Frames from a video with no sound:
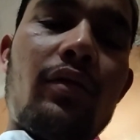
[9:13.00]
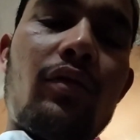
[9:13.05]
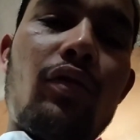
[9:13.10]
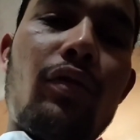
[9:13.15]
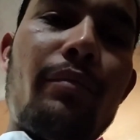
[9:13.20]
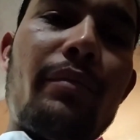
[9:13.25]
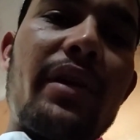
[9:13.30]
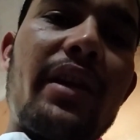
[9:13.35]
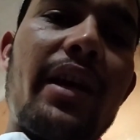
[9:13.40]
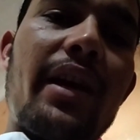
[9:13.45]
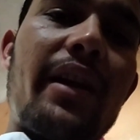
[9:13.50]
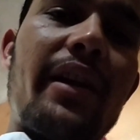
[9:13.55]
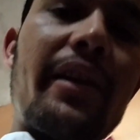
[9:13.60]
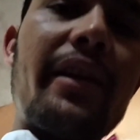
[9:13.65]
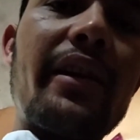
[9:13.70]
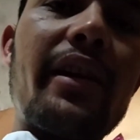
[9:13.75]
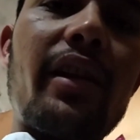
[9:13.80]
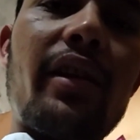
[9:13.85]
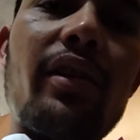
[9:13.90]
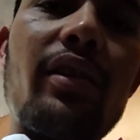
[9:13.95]
मम्मी क्या
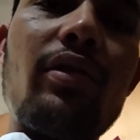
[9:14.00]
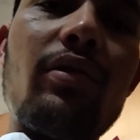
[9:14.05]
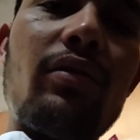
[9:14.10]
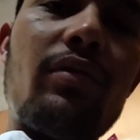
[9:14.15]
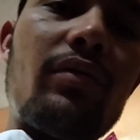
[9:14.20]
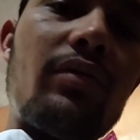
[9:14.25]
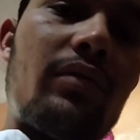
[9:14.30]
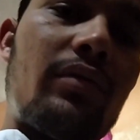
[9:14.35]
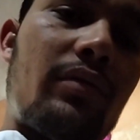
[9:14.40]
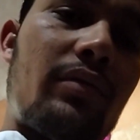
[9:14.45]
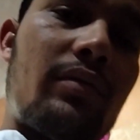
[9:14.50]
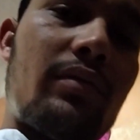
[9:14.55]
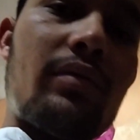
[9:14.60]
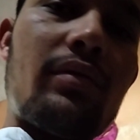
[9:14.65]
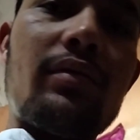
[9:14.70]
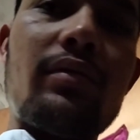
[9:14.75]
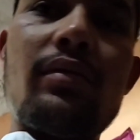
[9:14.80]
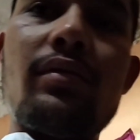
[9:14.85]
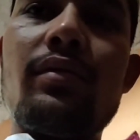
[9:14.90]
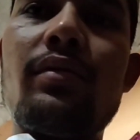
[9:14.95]
रेडी कर रही हो
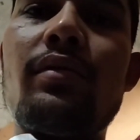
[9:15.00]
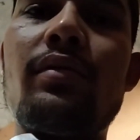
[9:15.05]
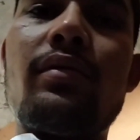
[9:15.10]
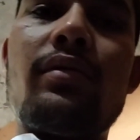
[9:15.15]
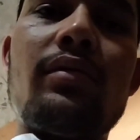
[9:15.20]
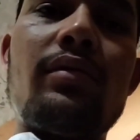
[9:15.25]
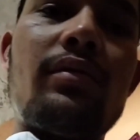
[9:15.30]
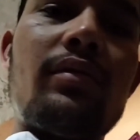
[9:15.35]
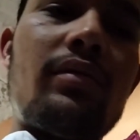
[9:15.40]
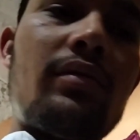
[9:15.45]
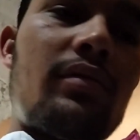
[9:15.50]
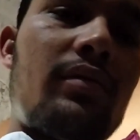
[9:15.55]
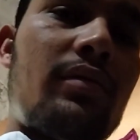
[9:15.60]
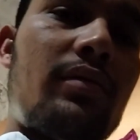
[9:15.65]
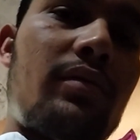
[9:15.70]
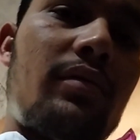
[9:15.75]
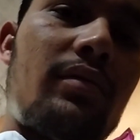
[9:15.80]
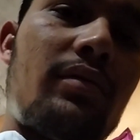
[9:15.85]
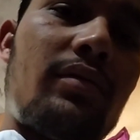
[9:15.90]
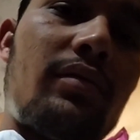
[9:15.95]
हरी मिर्च
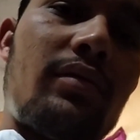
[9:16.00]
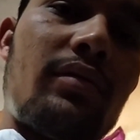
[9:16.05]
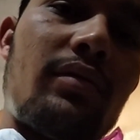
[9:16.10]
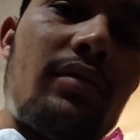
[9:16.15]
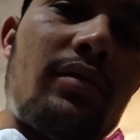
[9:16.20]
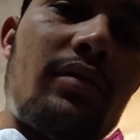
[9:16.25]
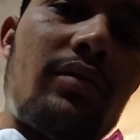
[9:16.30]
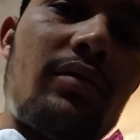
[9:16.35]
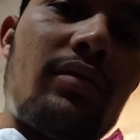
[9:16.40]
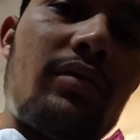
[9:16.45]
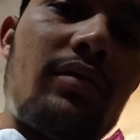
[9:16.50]
प्याज काट रही हूँ